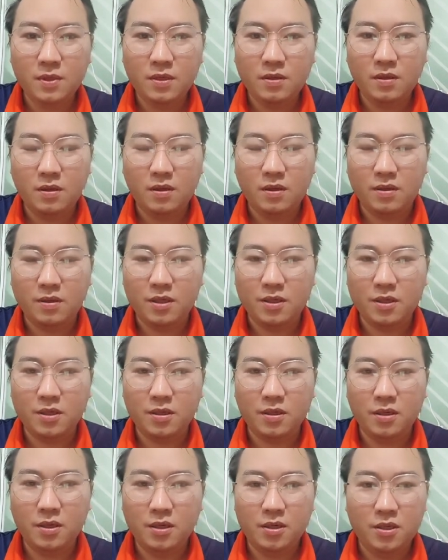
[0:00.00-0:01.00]
đó, ta
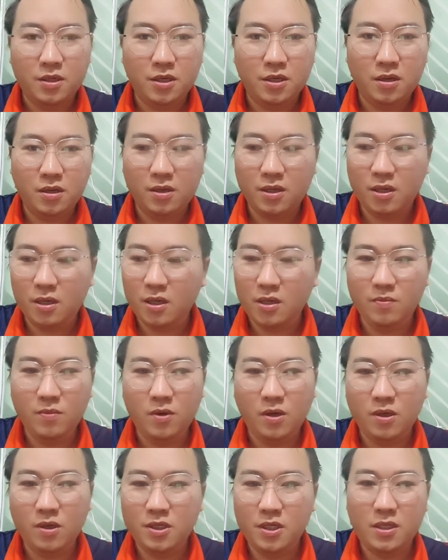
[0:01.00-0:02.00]
chỉ giờ nó chơi im
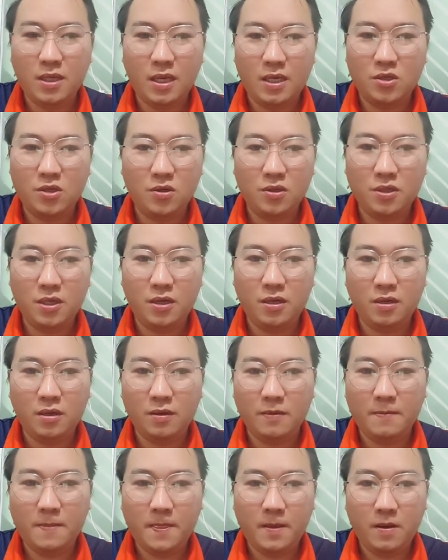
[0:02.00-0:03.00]
họ chỉ ta trò gì đi là
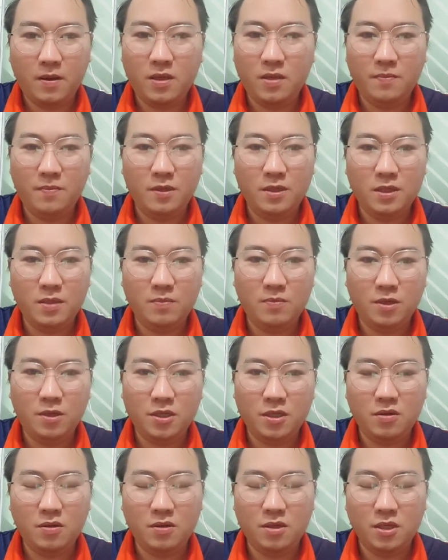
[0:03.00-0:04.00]
các những bữa sinh hoạt
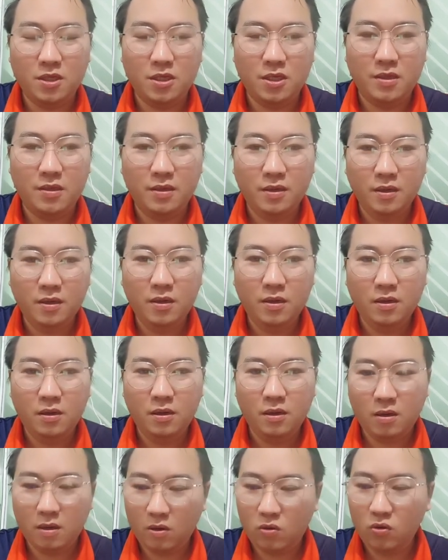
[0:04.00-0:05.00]
chỉ nó gì gì
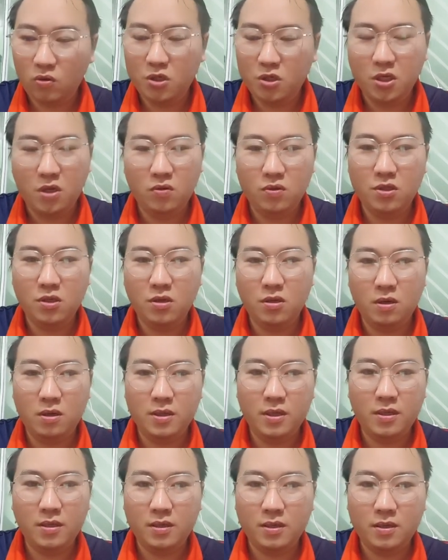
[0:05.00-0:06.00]
họ có lô xe luôn chữ lời
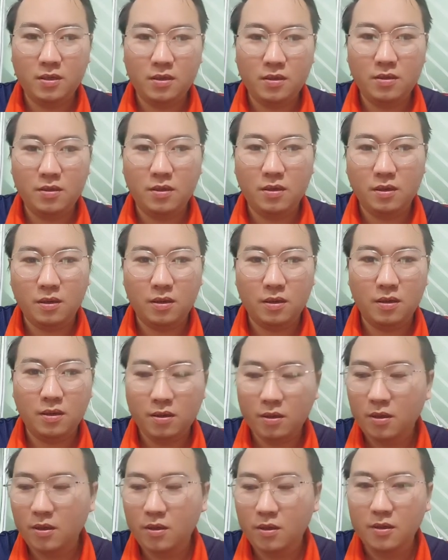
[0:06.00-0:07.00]
nhưng ờ
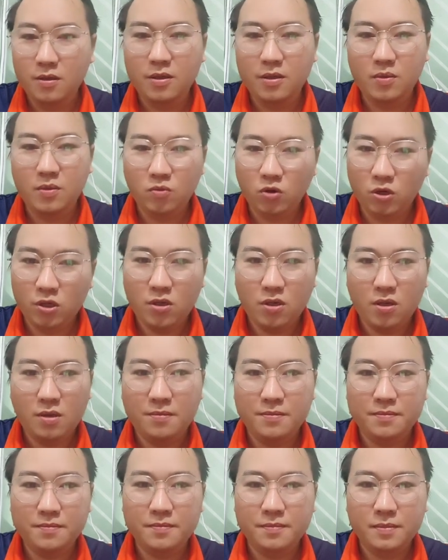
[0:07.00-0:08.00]
nhưng mua rồi
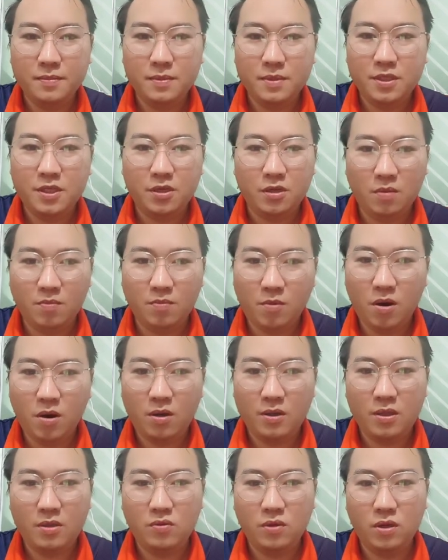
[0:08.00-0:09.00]
chỉ họ mua
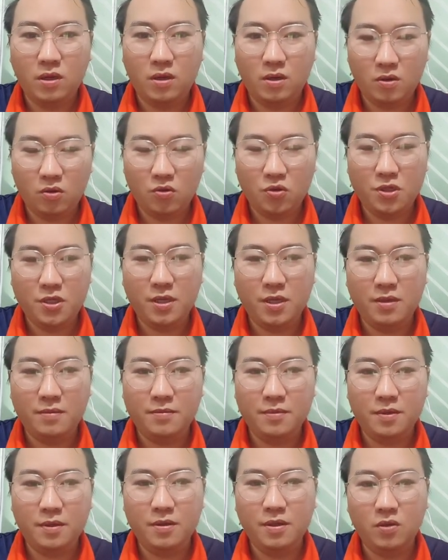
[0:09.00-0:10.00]
họ tới tôi là có lúc xe
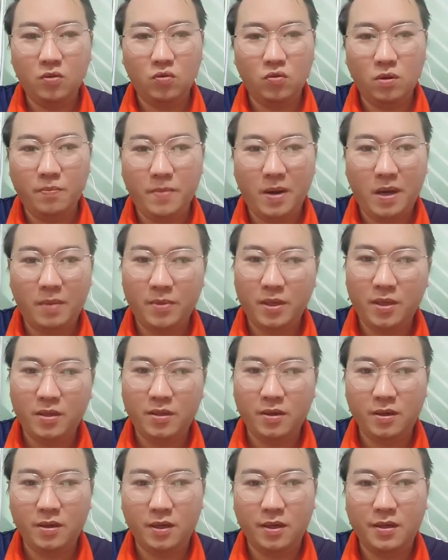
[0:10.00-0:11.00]
họ nhưng qua ba bình
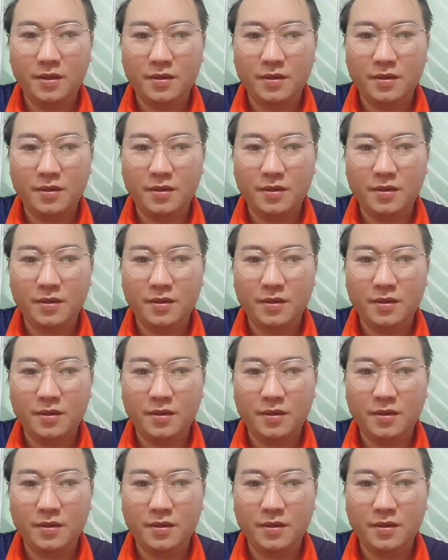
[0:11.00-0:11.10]
thường là